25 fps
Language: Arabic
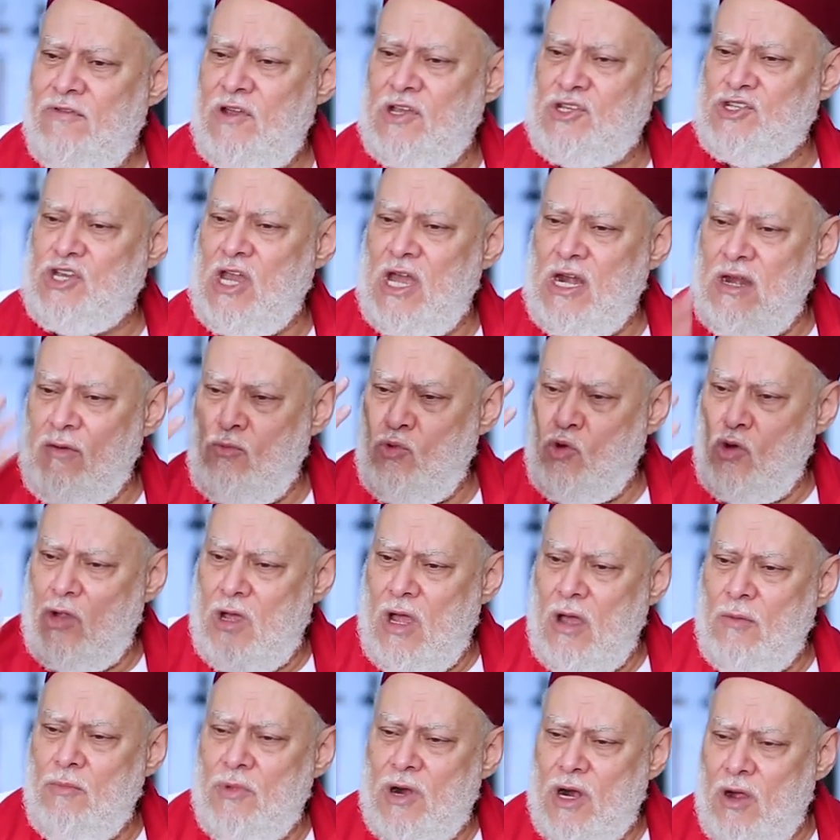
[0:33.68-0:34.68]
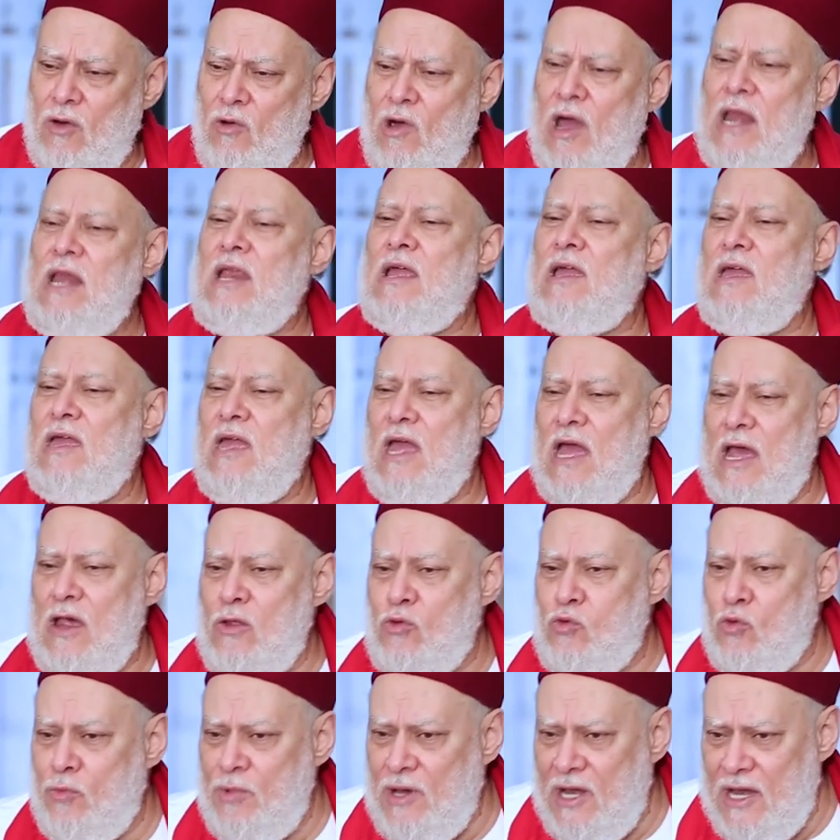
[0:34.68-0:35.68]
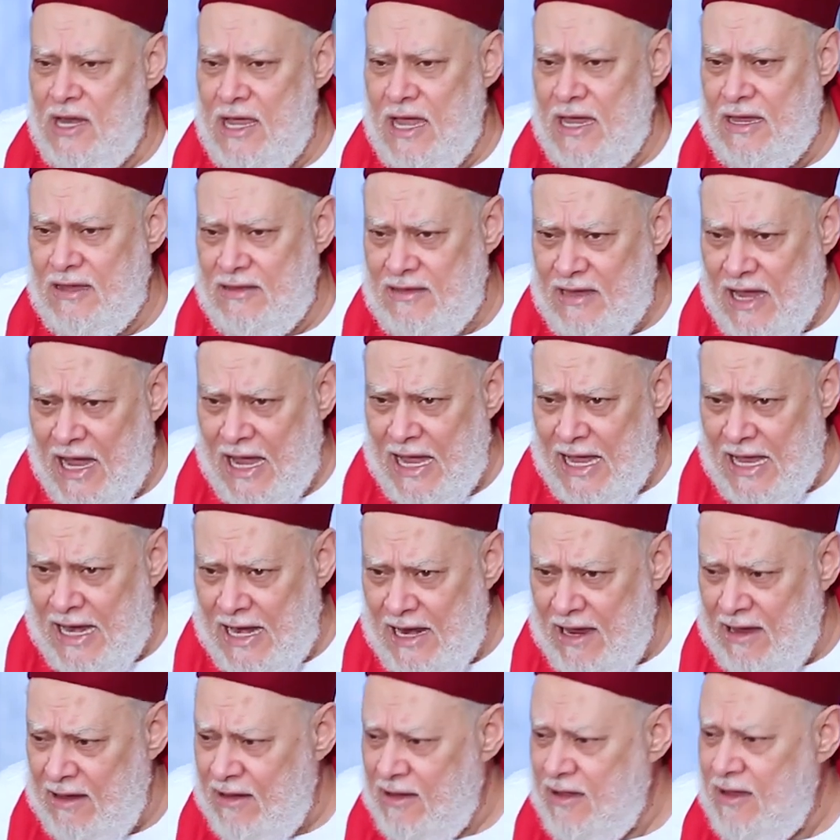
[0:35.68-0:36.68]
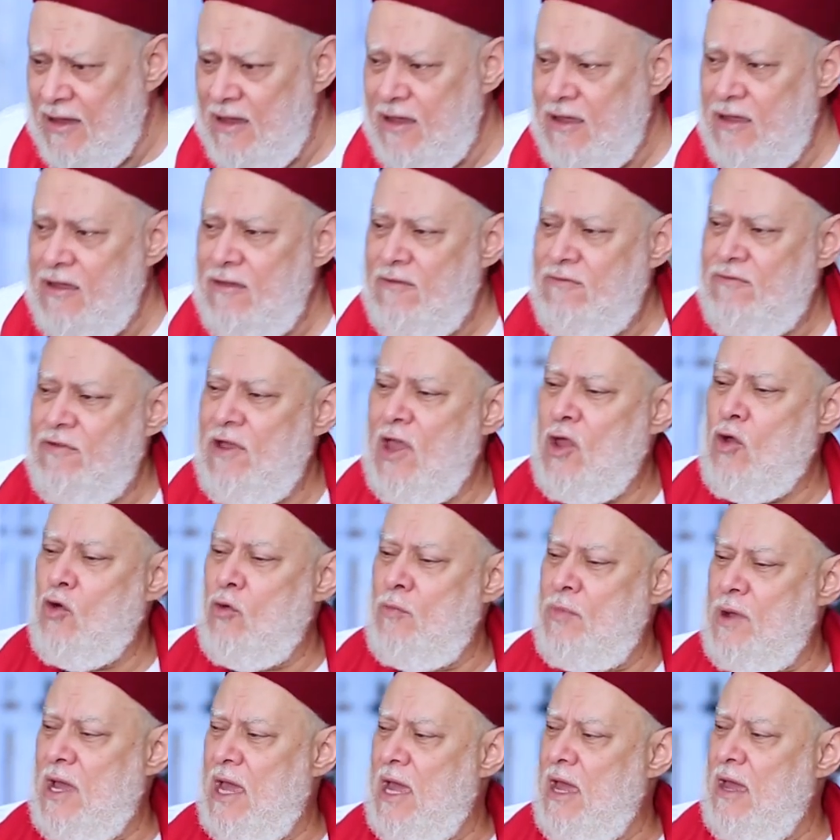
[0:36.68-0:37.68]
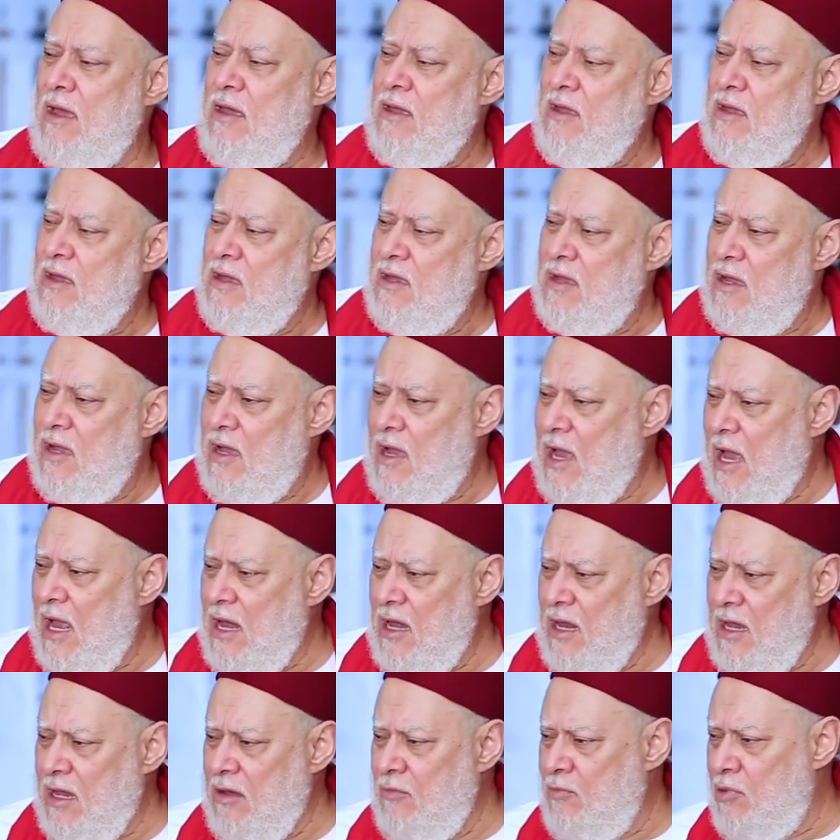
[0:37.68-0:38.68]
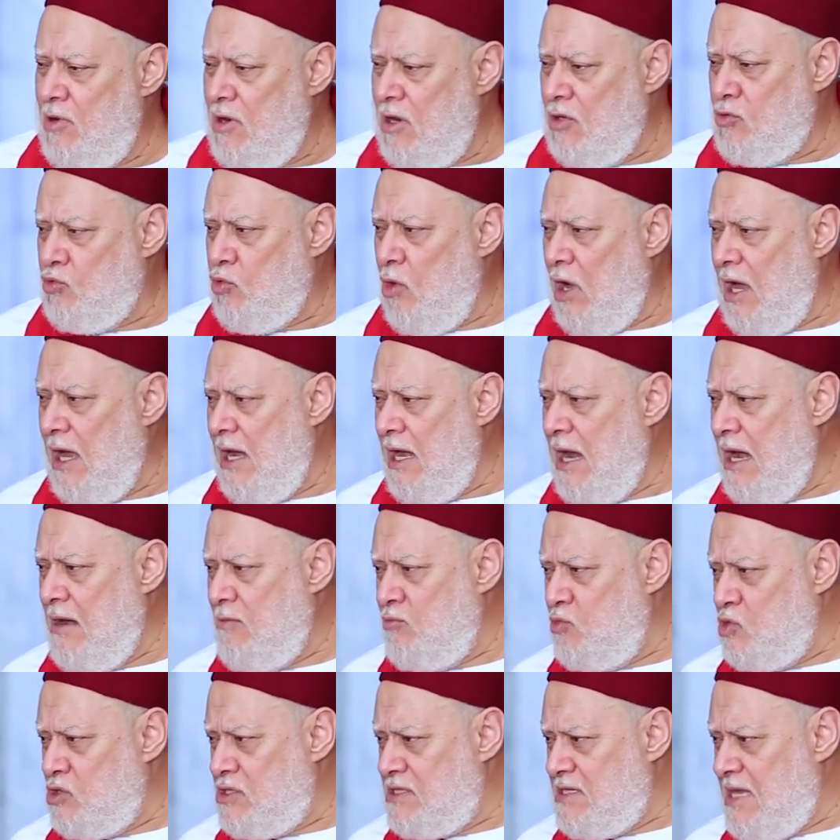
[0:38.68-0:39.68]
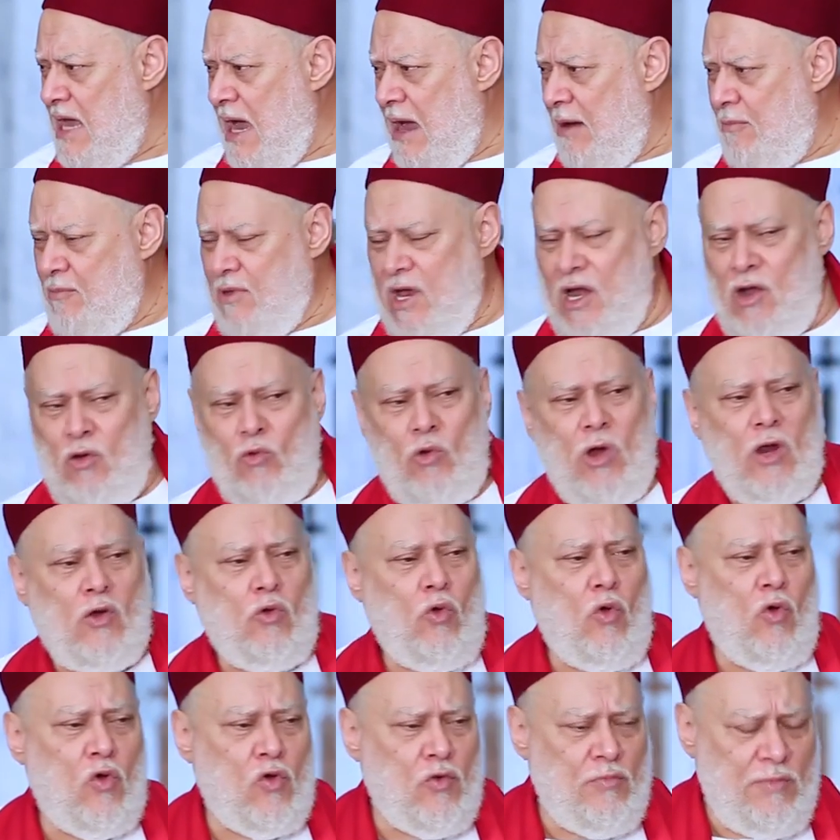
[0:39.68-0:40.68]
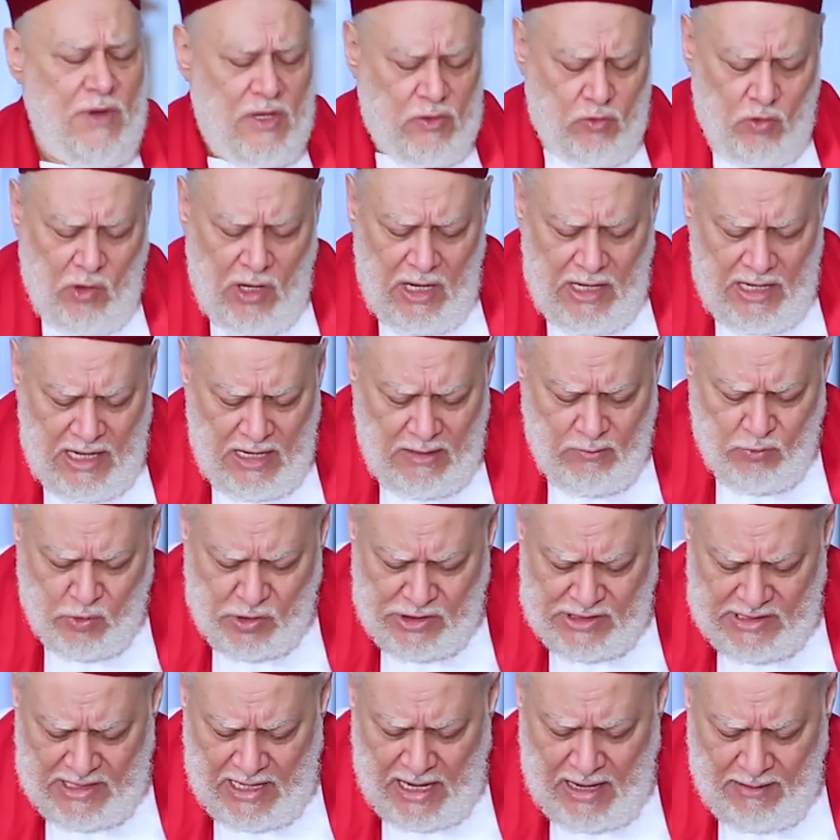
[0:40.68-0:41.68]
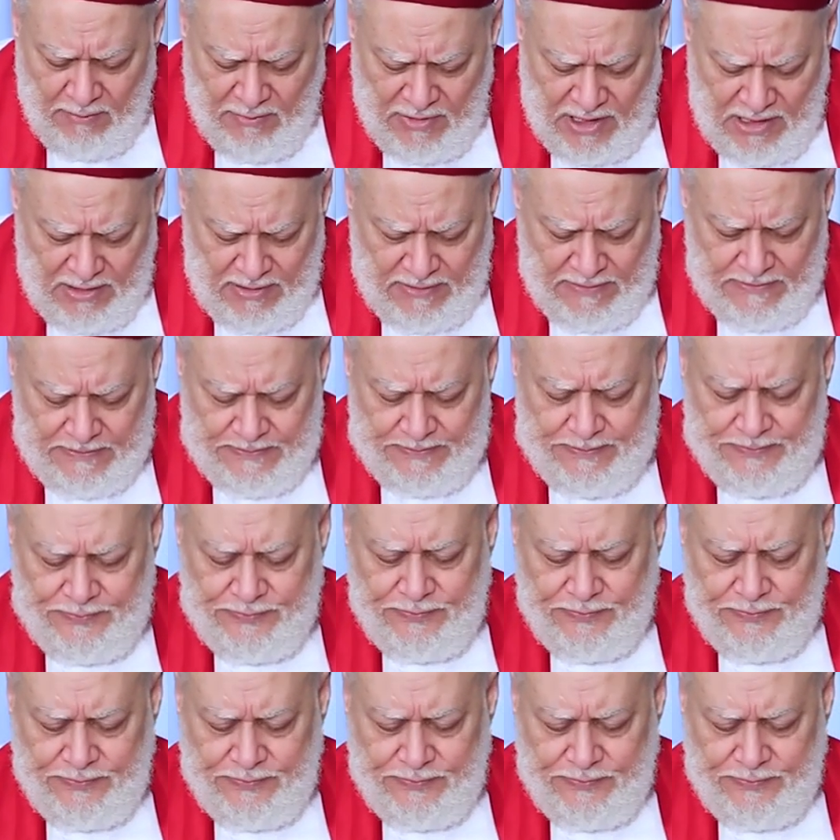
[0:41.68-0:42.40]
فشربوا الخمر والعياذ بالله تعالى فيبقى العبرة على المستعمل والحرمة على المستعمل